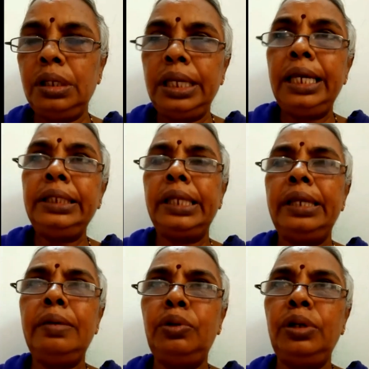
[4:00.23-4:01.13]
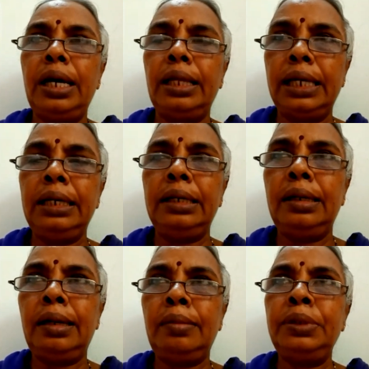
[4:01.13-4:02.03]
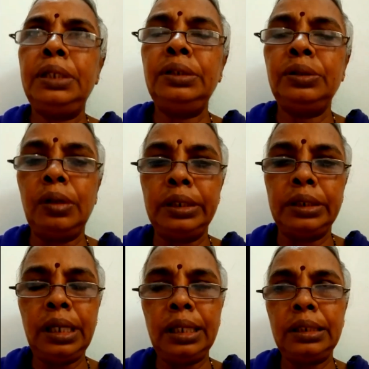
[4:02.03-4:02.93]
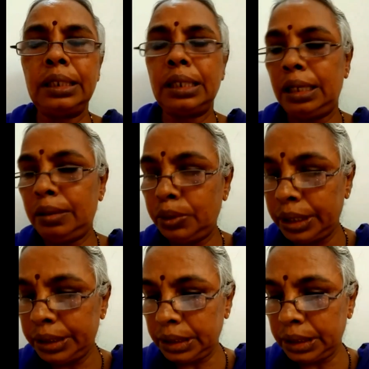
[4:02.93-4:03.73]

இது ஏன் செய்ய முடியாதா அப்படின்னு சொல்லிட்டு அதற்கான முயற்சி